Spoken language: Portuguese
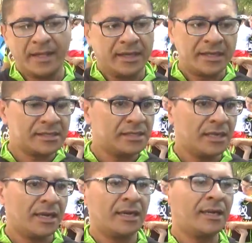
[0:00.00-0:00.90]
E
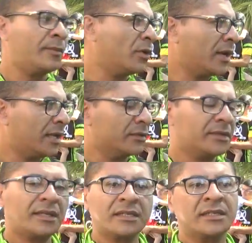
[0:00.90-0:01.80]
assim, é elaborado
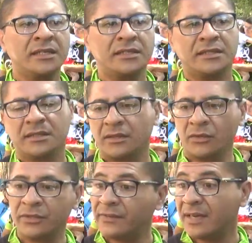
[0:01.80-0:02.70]
entre a gente,
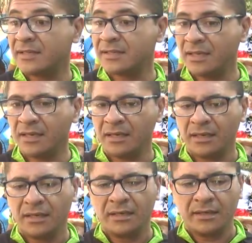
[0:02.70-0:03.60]
onde vai ser,
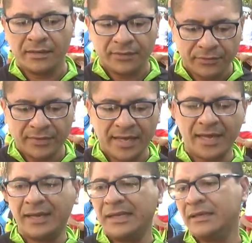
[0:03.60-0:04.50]
é
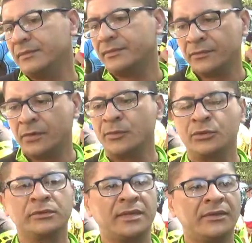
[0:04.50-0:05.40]
ali vamos
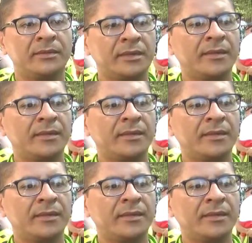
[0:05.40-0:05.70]
juntar e vamos